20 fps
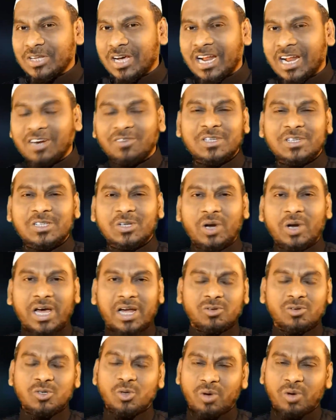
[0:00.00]
தாலானவர்
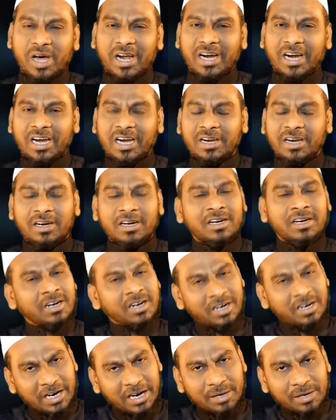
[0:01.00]
சொல்றார் சொல்வார்கள்
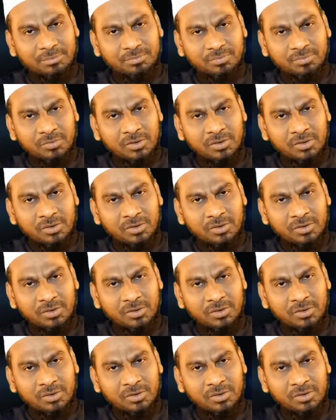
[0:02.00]
நாம்